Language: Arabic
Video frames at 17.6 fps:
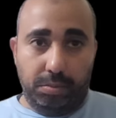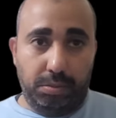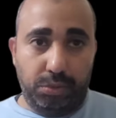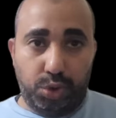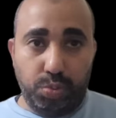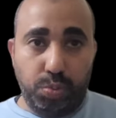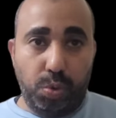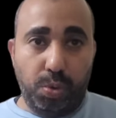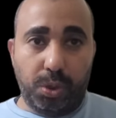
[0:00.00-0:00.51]

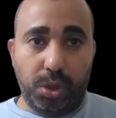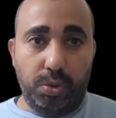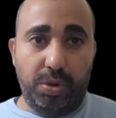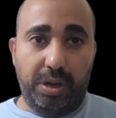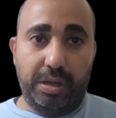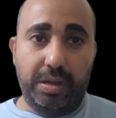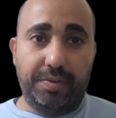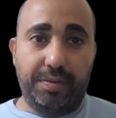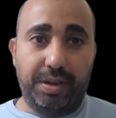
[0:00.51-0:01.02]
مش ممكن
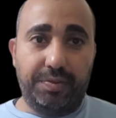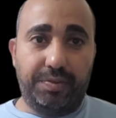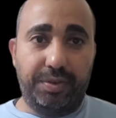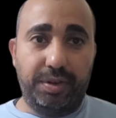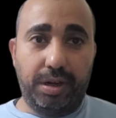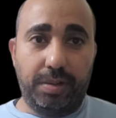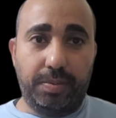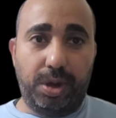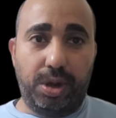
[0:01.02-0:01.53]
واحنا في
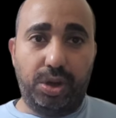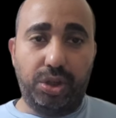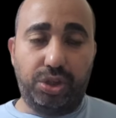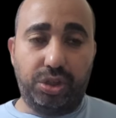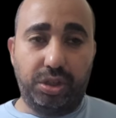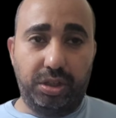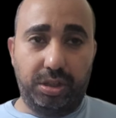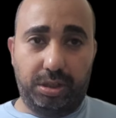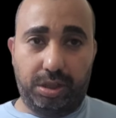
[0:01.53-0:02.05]

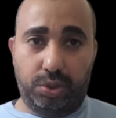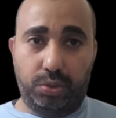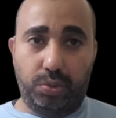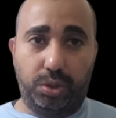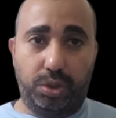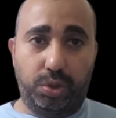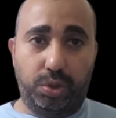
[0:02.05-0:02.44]
2024 التصوير